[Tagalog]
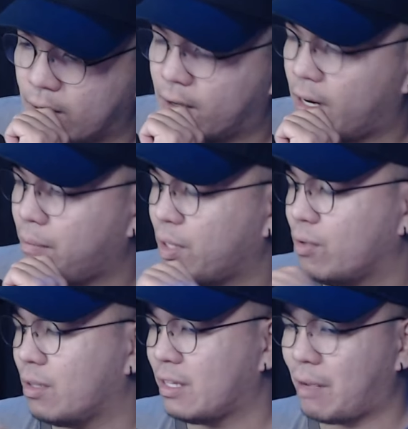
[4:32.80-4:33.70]
Grabe
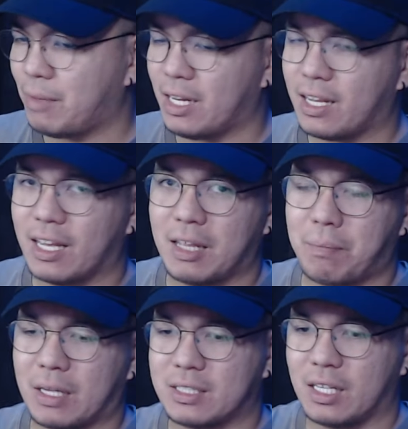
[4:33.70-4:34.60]
no, ang dami nilang ganap
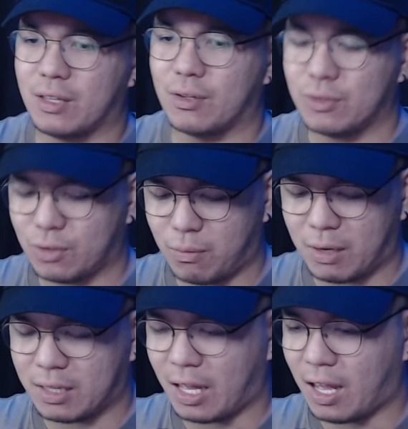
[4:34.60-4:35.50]
as in no.
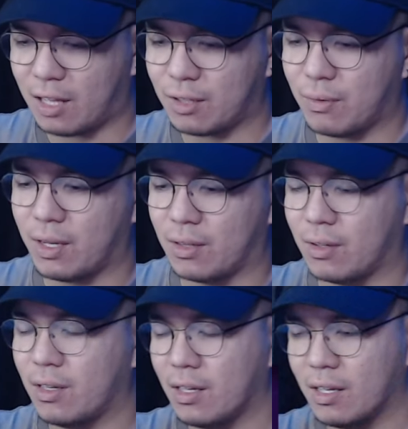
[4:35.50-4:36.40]
Sobrang nakakatuwa no.
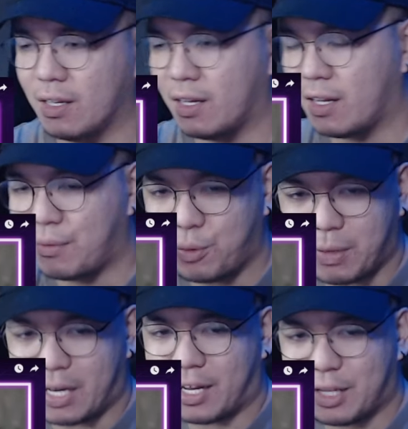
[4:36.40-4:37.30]
Um, yung
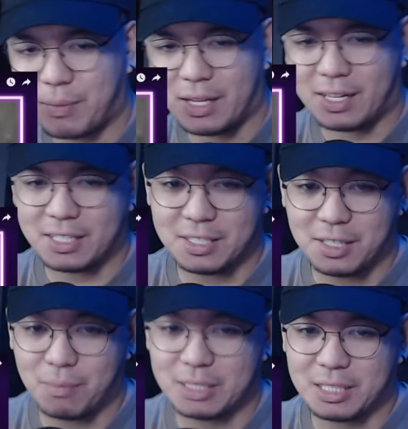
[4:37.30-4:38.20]
mga ganap nila guys
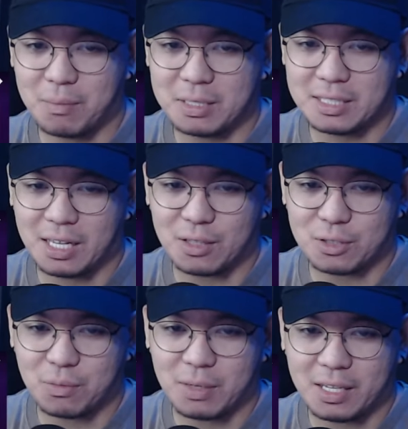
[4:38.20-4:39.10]
hindi basta-basta no.
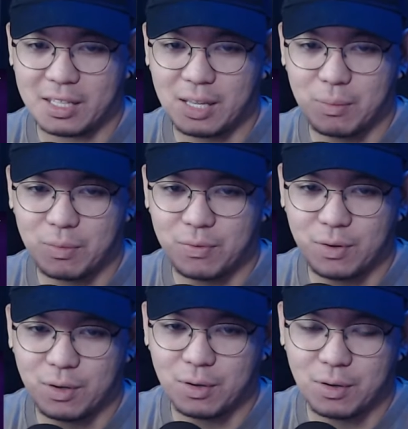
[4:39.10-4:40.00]
So makita mo
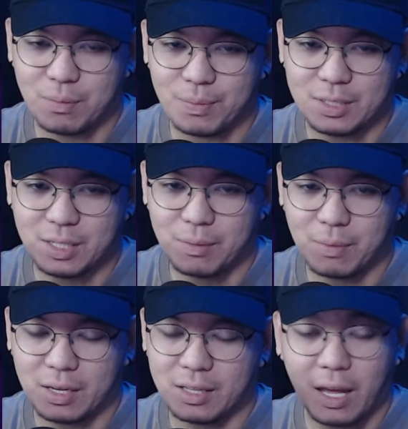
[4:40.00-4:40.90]
from December,
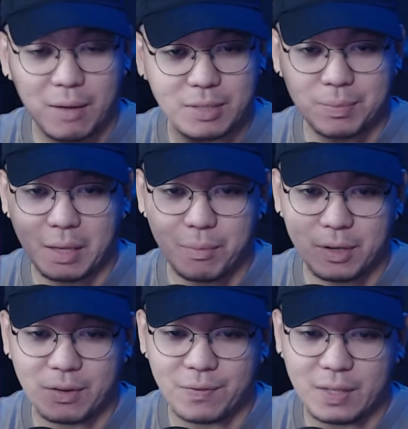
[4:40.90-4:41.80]
um, September
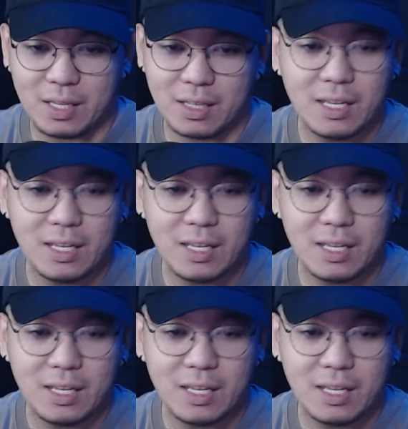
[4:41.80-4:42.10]
15,